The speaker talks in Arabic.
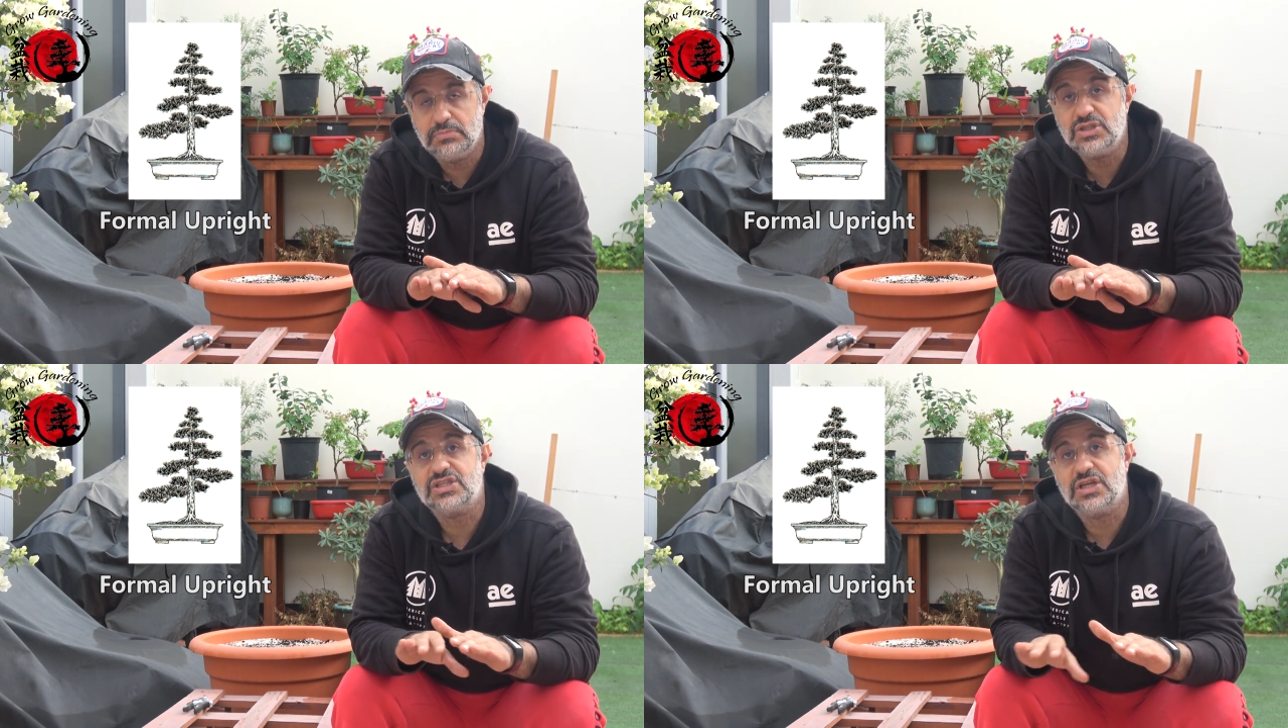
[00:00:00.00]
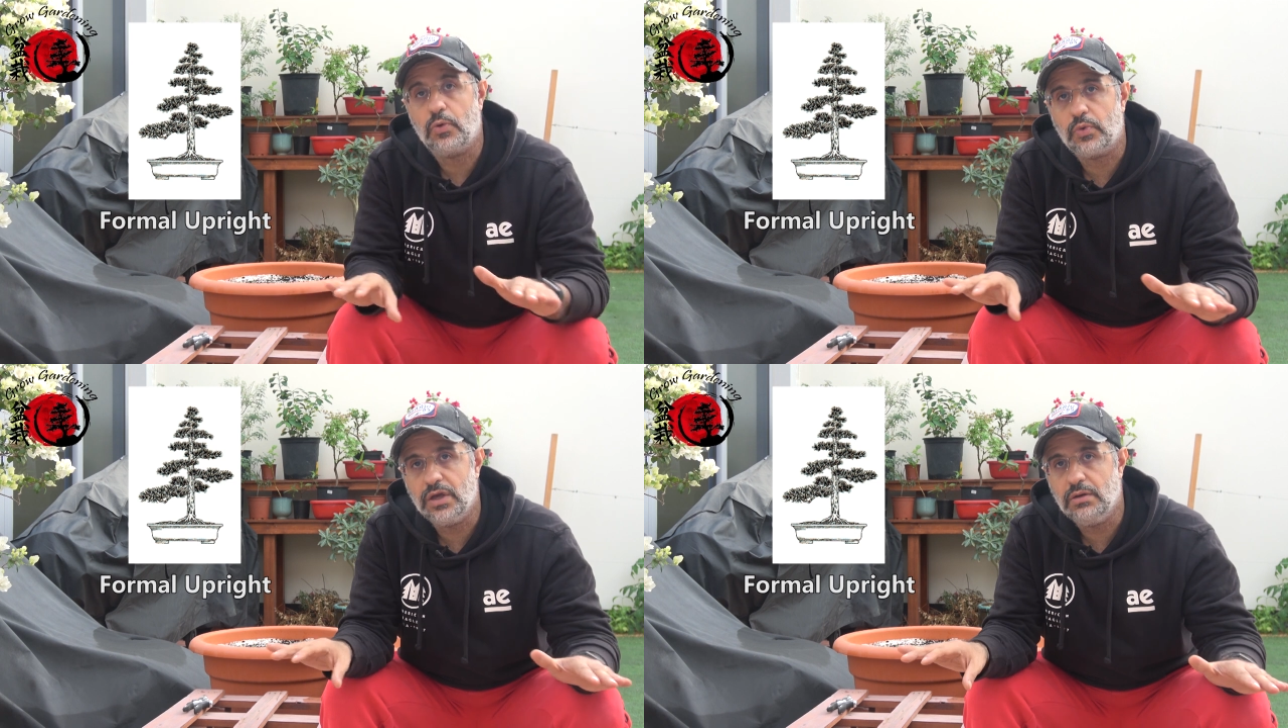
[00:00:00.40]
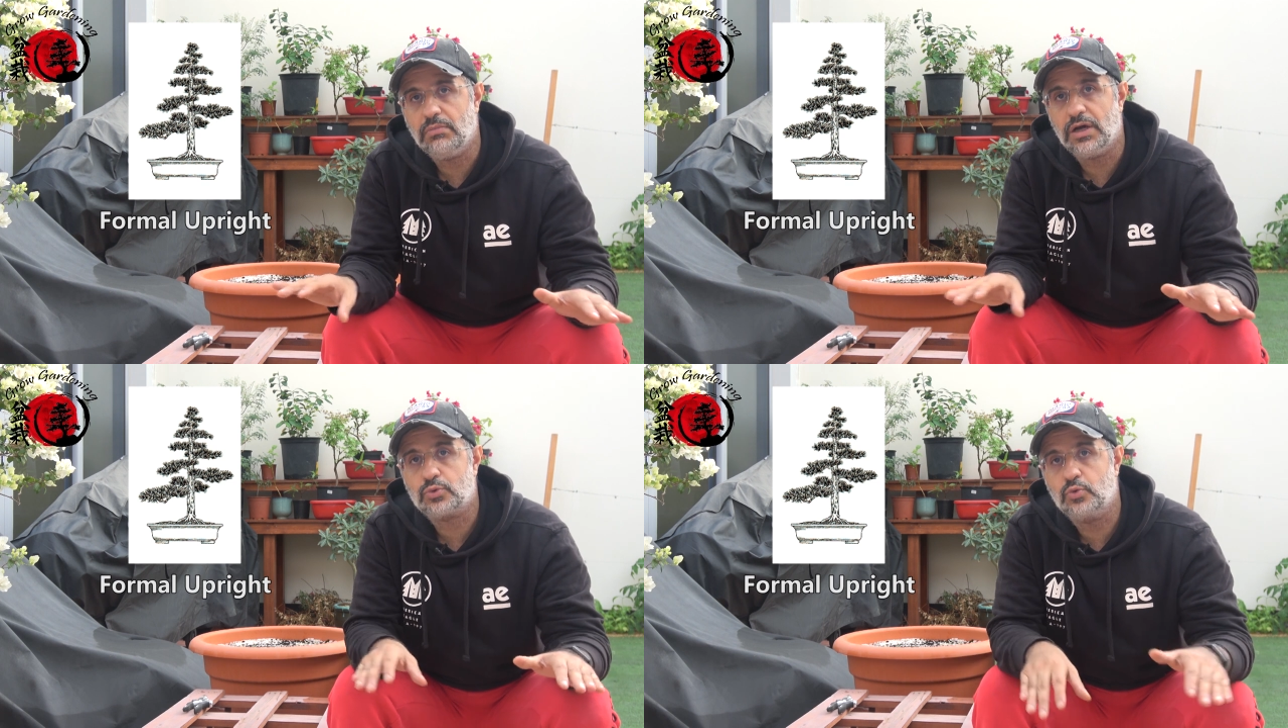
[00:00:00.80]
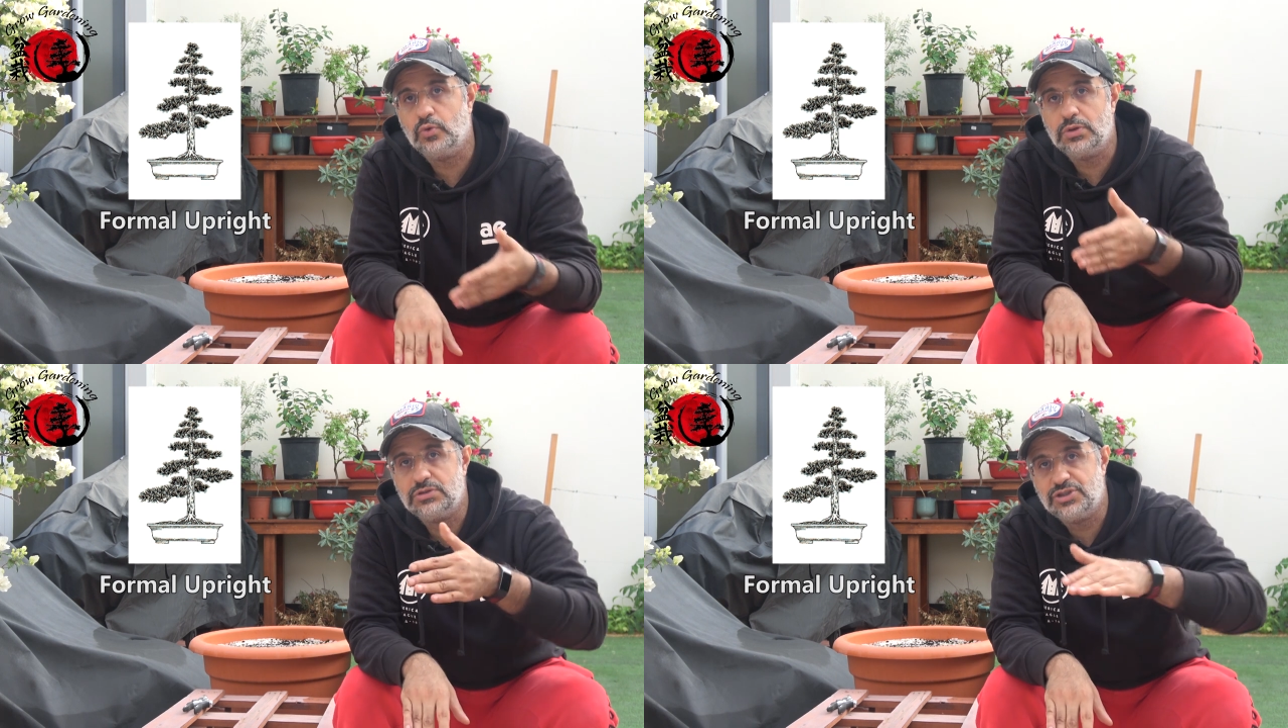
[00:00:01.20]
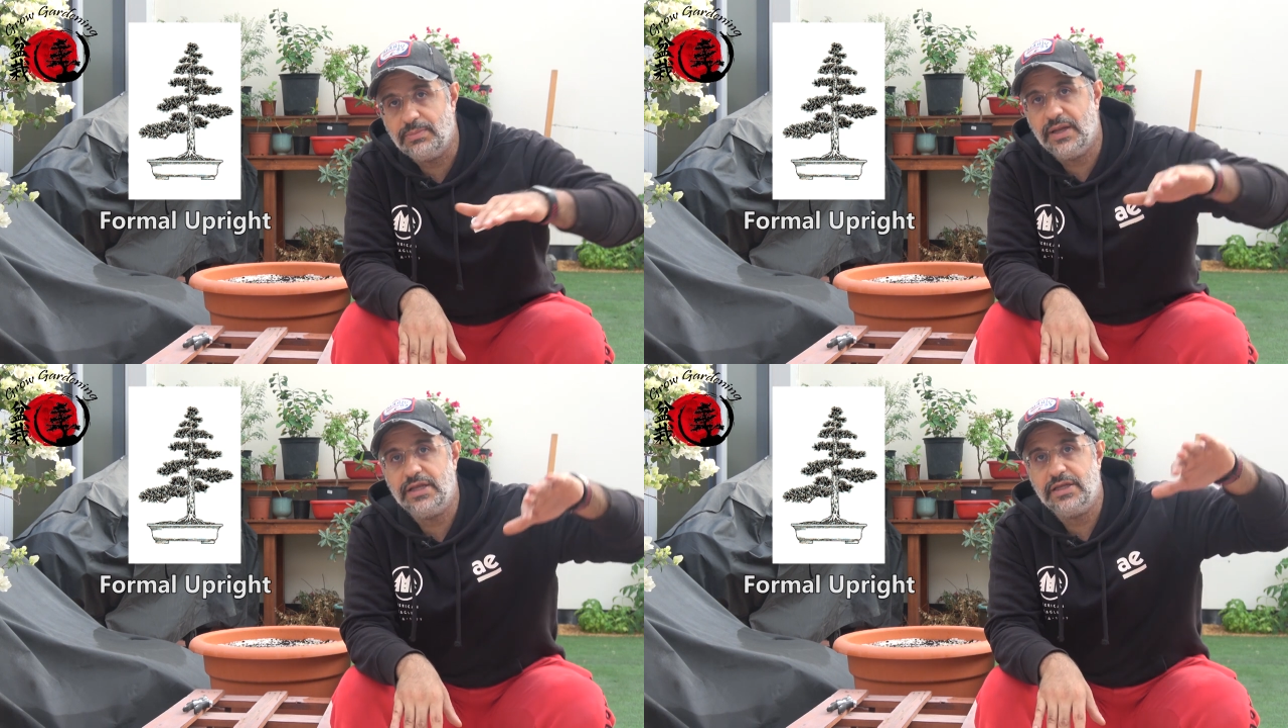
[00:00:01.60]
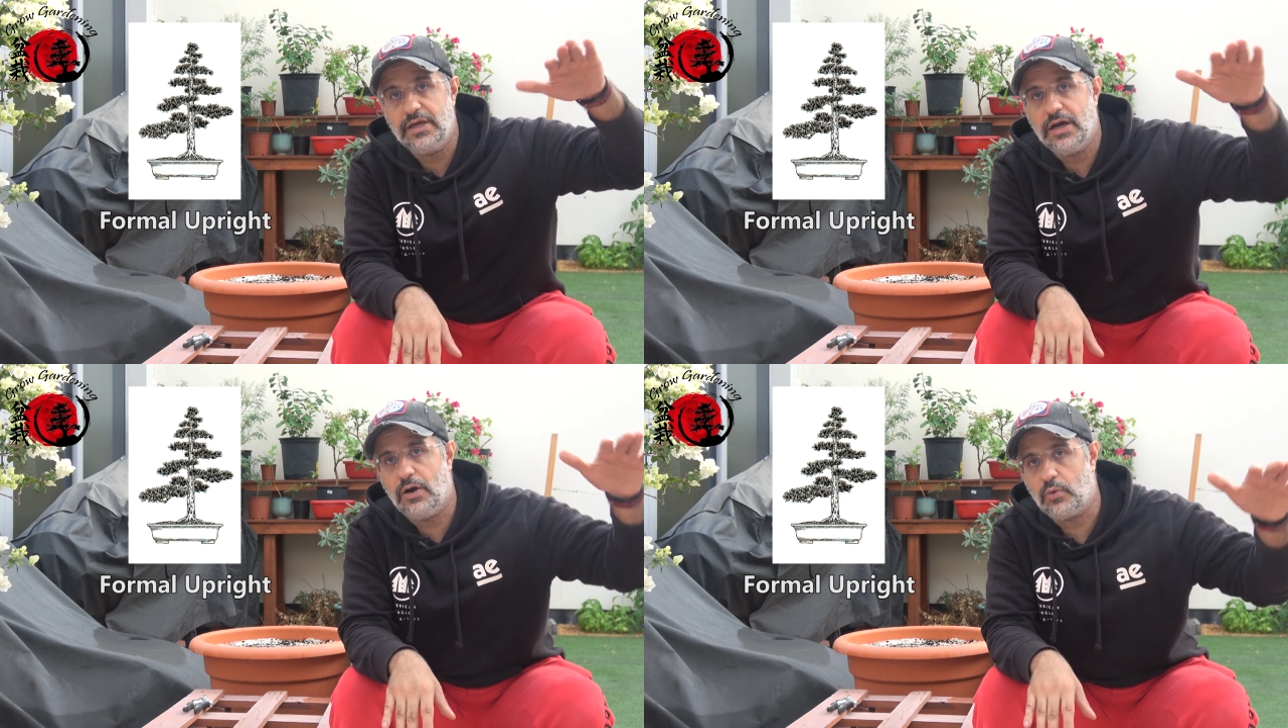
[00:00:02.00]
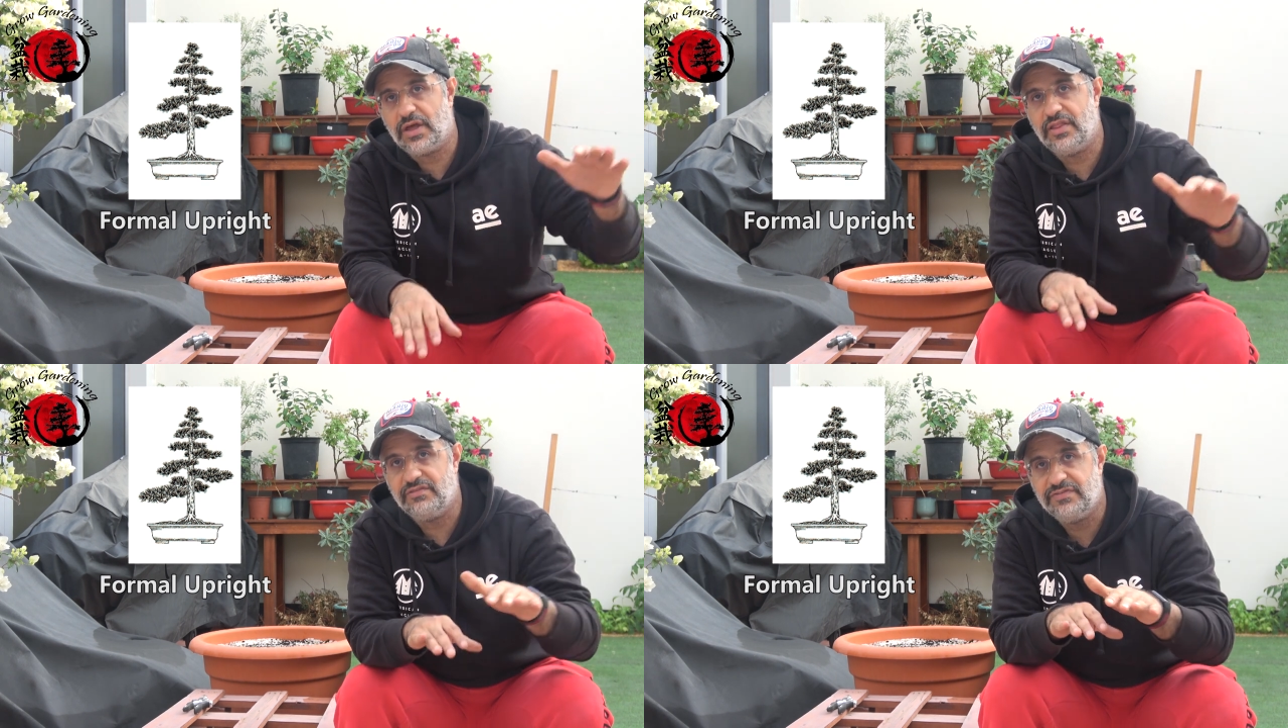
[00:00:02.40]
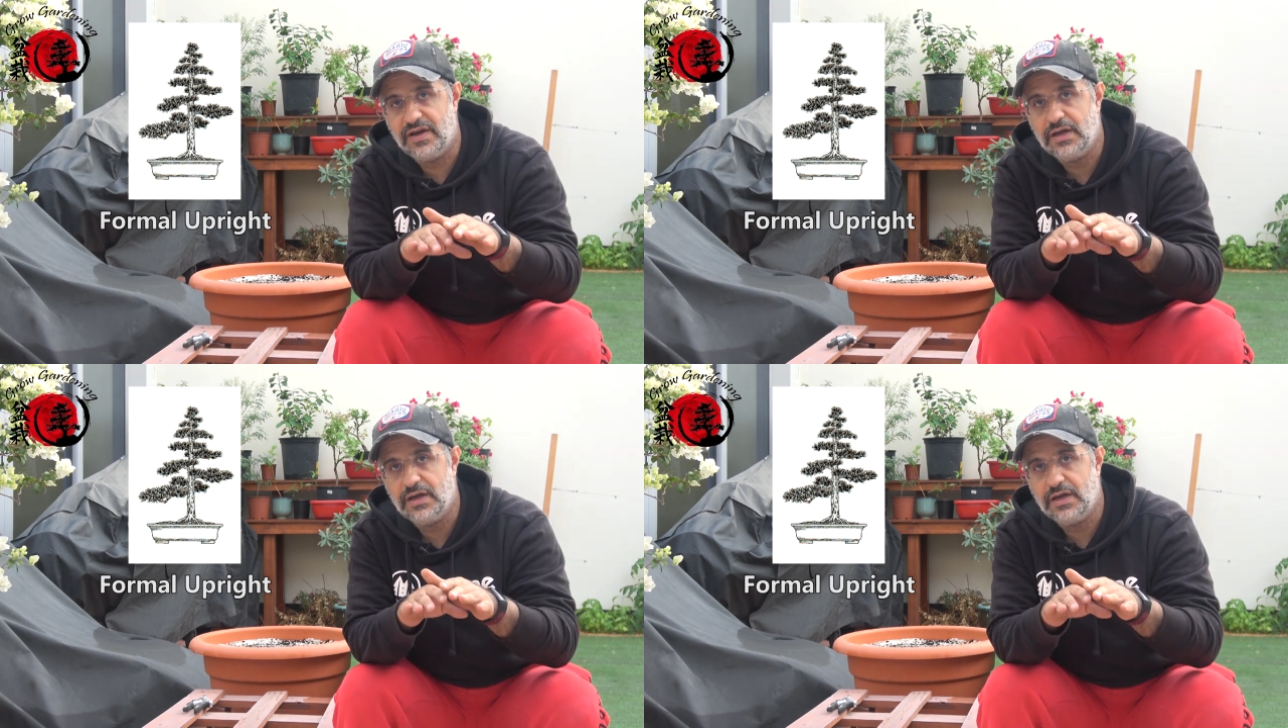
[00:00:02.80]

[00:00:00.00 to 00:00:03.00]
مستويه ما تكون جبليه او كذا